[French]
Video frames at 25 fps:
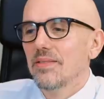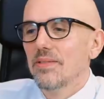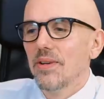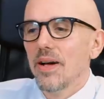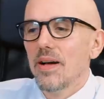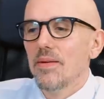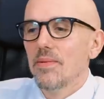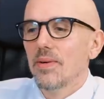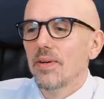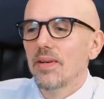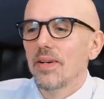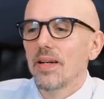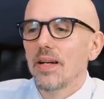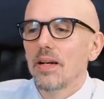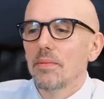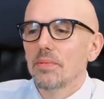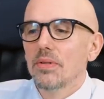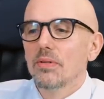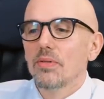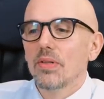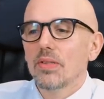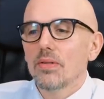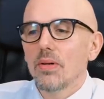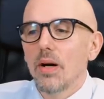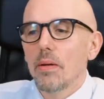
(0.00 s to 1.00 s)
vraiment
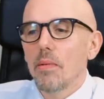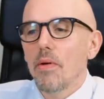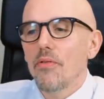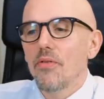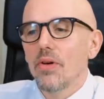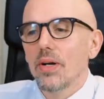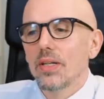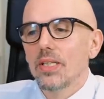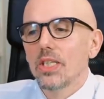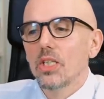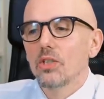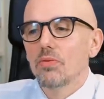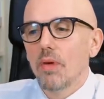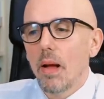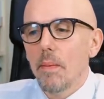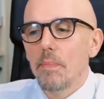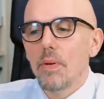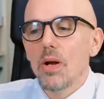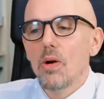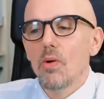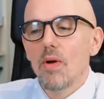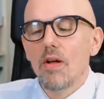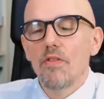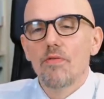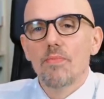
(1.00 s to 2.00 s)
de toute façon, la meuf, elle dit, je vais
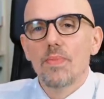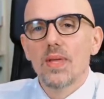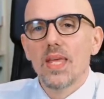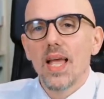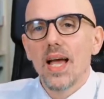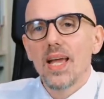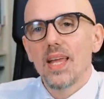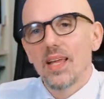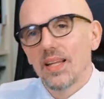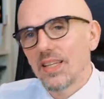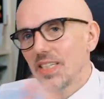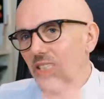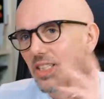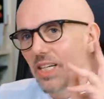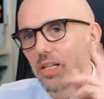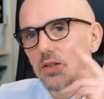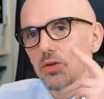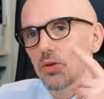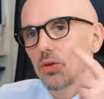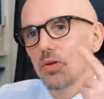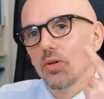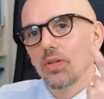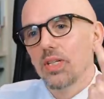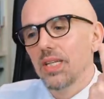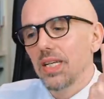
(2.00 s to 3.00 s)
appeler le FBI. Et déjà,
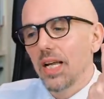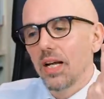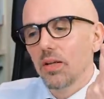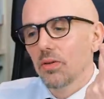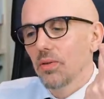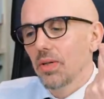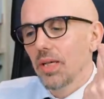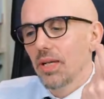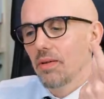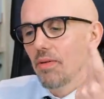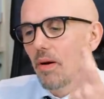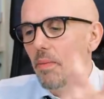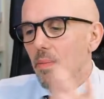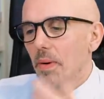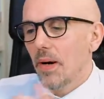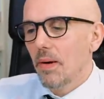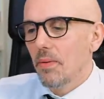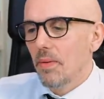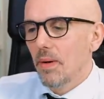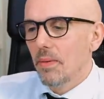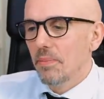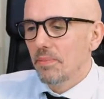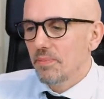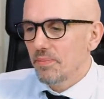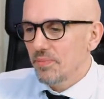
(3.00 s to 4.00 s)
tu te dis, il y a un truc qui va pas.
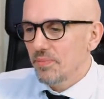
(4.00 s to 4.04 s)
Quoi.